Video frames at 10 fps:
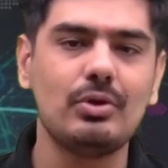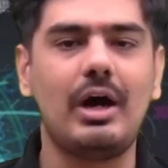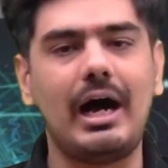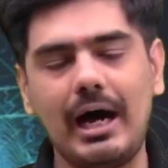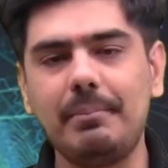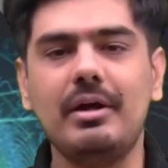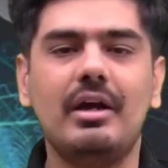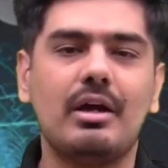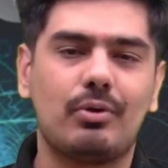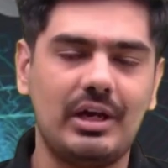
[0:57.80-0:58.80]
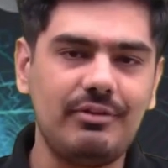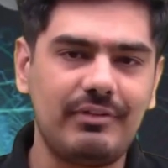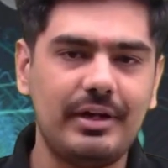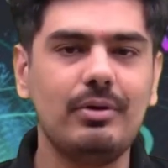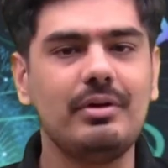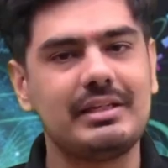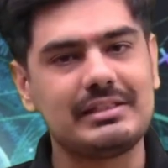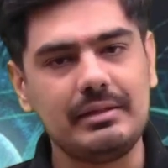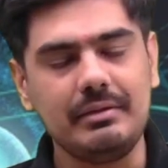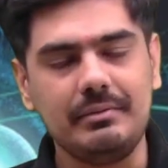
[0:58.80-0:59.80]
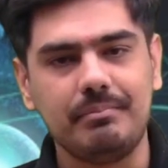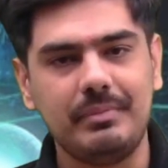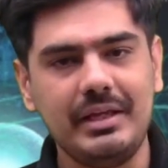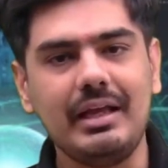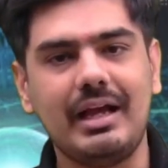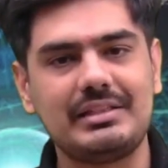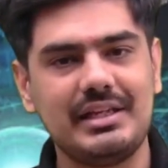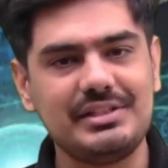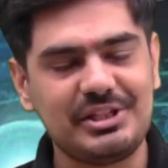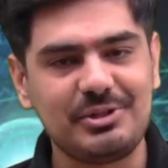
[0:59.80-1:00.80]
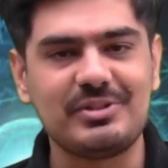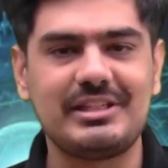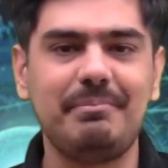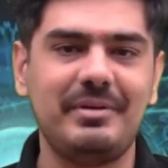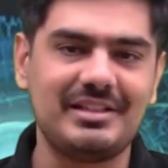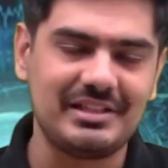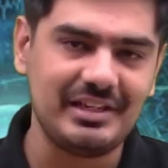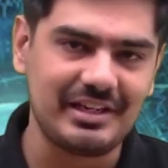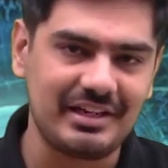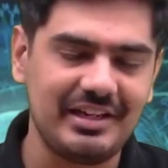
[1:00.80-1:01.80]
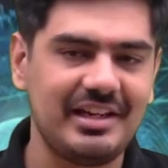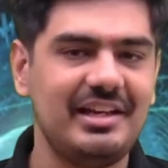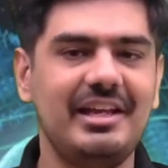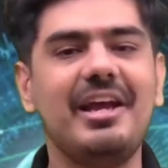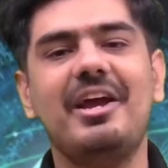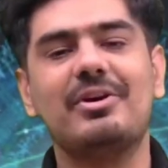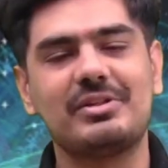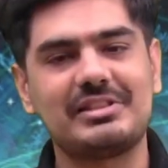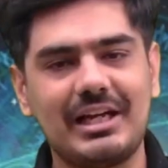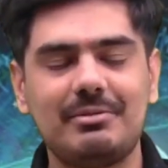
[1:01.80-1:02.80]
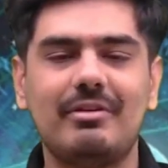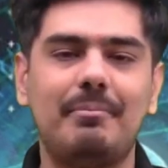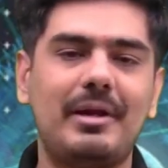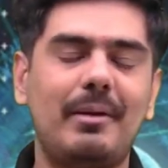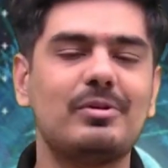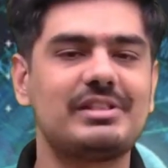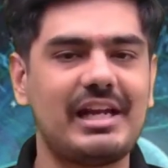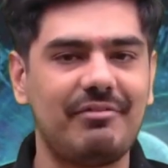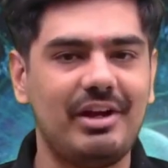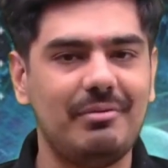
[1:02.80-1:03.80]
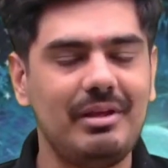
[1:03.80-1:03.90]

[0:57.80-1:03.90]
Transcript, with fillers: तो आप क्वालिफाई हो किसी भी अच्छे इंस्टीट्यूट से पी करने के लिए और साथ में वहाँ पर आपको स्टाइपेंड भी